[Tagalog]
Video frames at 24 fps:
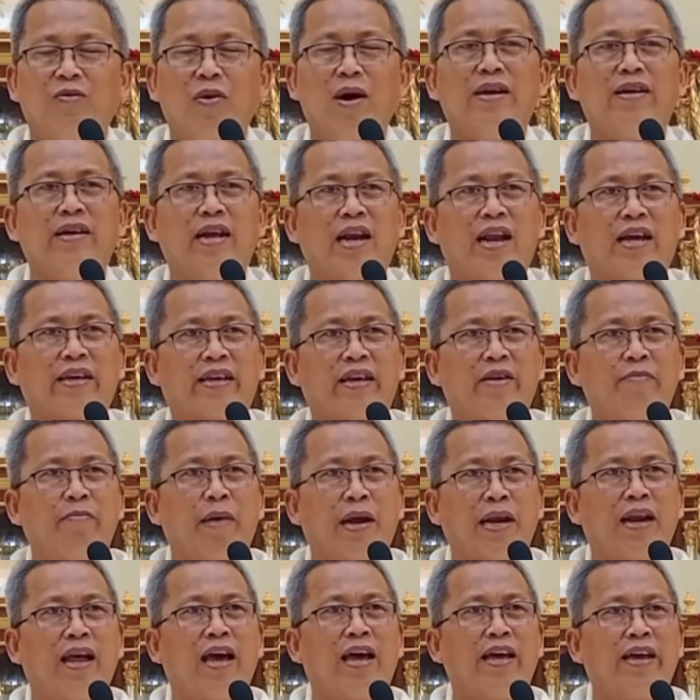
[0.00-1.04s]
Wa na lang
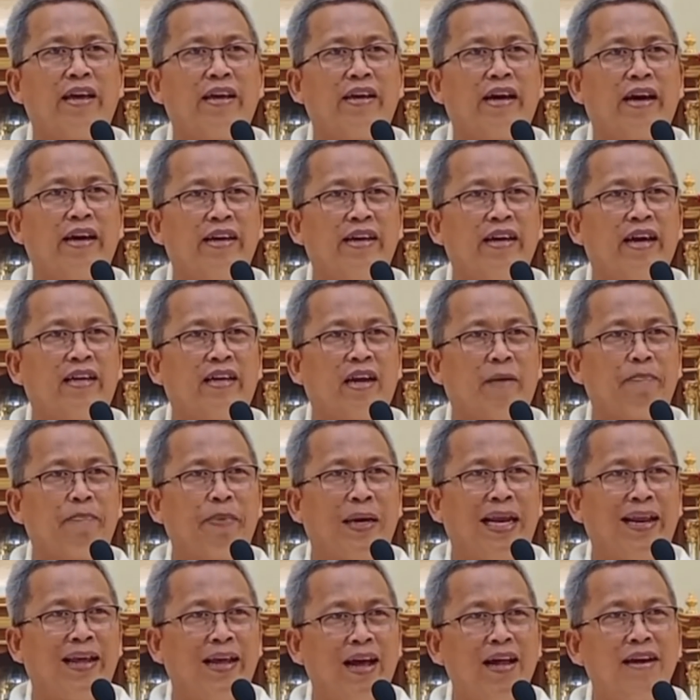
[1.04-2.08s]
balay nga iyang
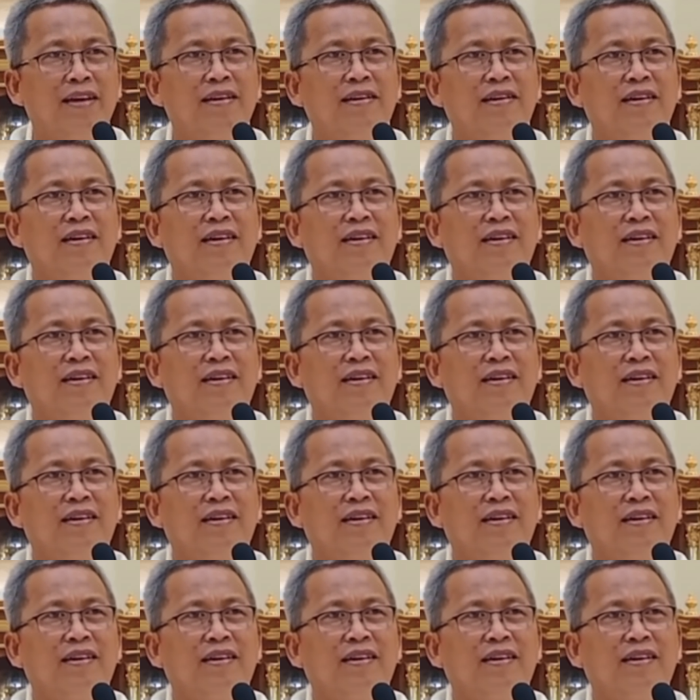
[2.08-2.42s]
napilian